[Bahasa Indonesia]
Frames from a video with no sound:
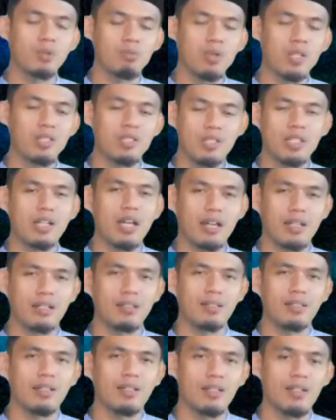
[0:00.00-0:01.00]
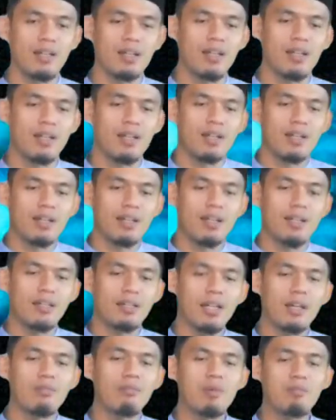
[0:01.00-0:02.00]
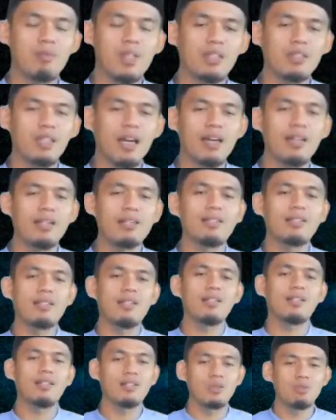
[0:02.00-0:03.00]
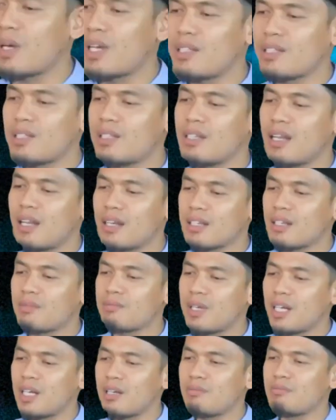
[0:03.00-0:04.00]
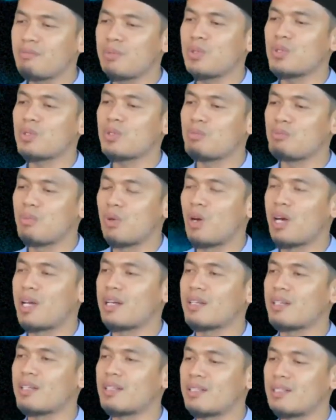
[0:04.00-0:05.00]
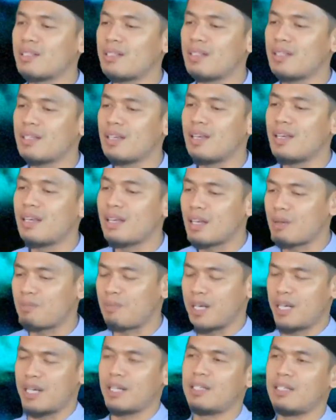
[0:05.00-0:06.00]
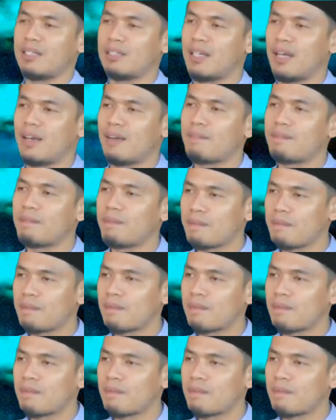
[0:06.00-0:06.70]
itu bersinar kita meminta izin supaya sinarnya menembus mewarisi kepada kita.